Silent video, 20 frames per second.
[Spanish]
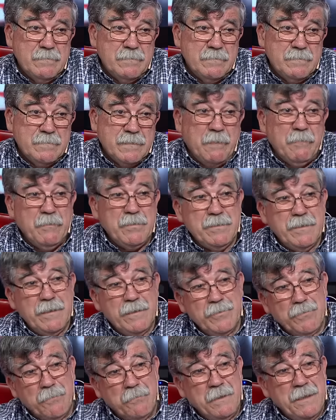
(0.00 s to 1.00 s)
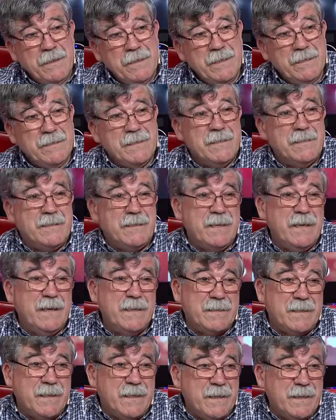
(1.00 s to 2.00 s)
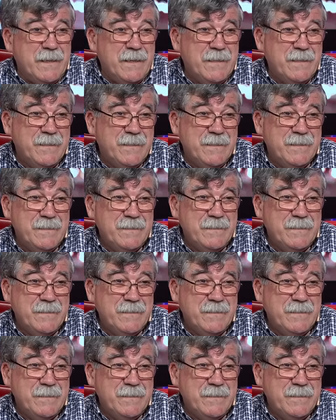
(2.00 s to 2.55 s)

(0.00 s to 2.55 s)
Sí, primero el famoso fue el 2005,